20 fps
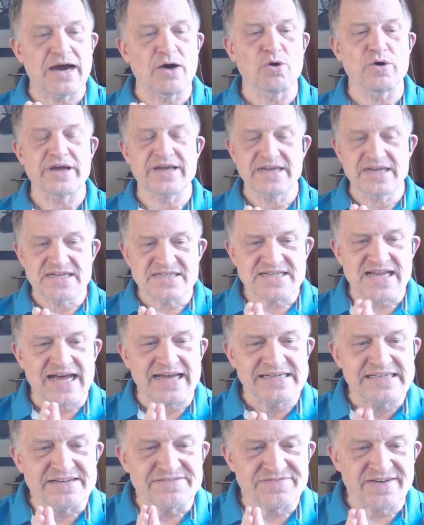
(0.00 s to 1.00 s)
Auch er ist
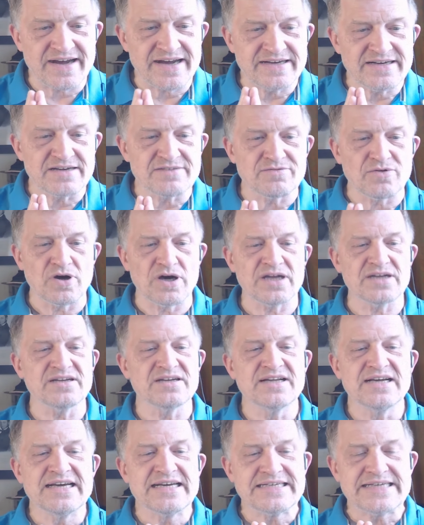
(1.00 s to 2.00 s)
angefeindet
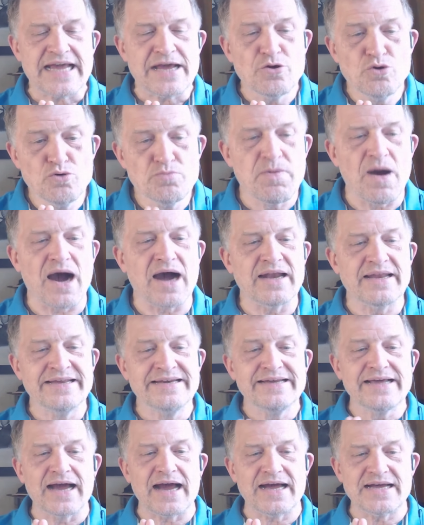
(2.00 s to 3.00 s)
worden, der überall
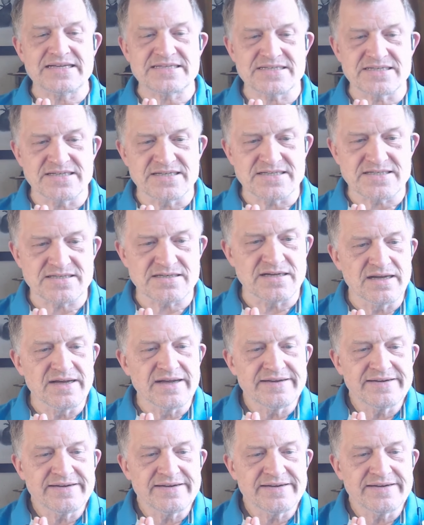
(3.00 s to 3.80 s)
hingereist ist.